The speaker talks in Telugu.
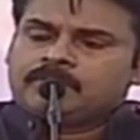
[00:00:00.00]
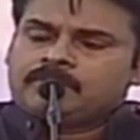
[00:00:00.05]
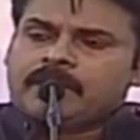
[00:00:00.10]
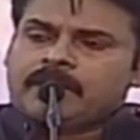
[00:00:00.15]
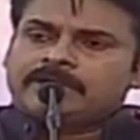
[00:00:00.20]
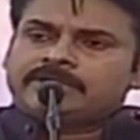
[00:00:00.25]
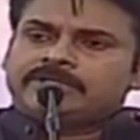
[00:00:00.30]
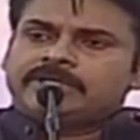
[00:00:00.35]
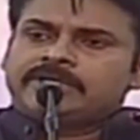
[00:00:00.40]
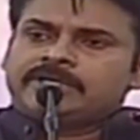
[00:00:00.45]

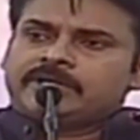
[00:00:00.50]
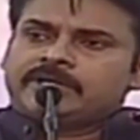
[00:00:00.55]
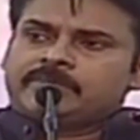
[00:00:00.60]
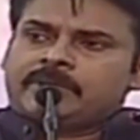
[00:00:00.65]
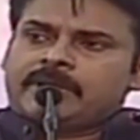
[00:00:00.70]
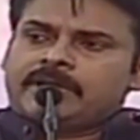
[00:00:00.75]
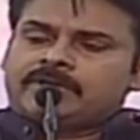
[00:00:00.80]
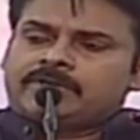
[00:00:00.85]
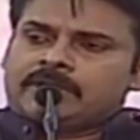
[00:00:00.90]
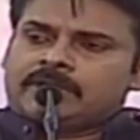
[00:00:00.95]
పార్టీ
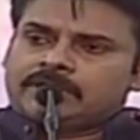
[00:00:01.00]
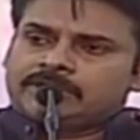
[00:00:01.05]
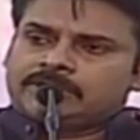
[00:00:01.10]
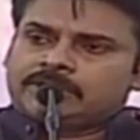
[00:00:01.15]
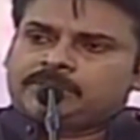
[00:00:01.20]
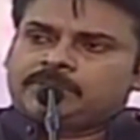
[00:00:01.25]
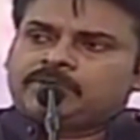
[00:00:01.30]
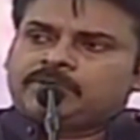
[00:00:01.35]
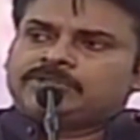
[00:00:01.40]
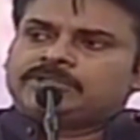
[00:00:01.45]
నిర్మాణం
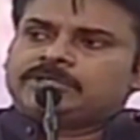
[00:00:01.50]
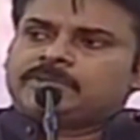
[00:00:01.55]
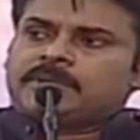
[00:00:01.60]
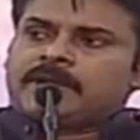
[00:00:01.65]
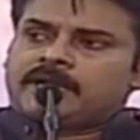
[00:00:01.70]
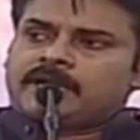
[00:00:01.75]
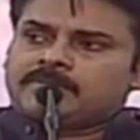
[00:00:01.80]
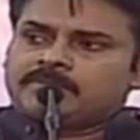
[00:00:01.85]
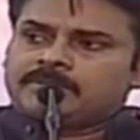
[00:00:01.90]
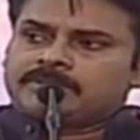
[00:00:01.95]
అనంతపురం నుంచే
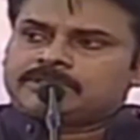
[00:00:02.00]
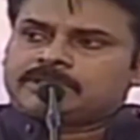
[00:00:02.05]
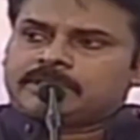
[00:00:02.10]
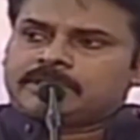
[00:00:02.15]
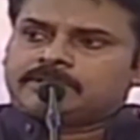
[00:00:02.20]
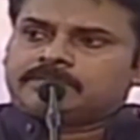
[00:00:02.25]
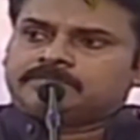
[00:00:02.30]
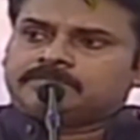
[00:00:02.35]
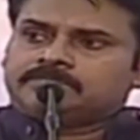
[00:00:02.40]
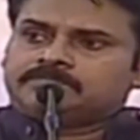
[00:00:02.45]

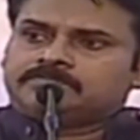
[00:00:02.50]
ప్రారంభిస్తాను